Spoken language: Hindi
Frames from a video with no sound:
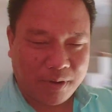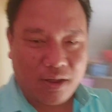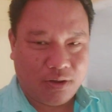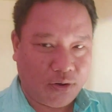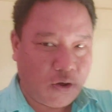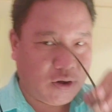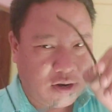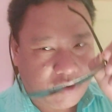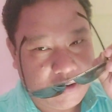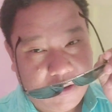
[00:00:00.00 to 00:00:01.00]
मैं अपना
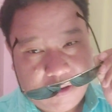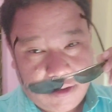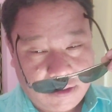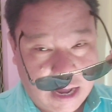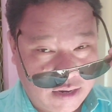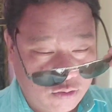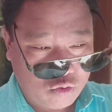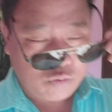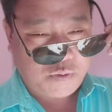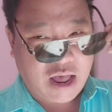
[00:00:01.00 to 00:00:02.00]
गॉगल ताकि
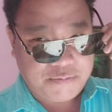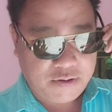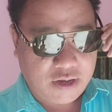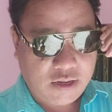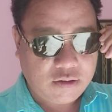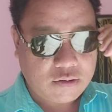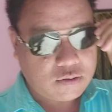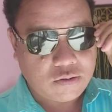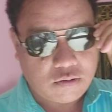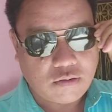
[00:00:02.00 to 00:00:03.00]
धूप काफ़ी है
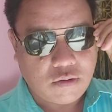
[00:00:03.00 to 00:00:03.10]
तो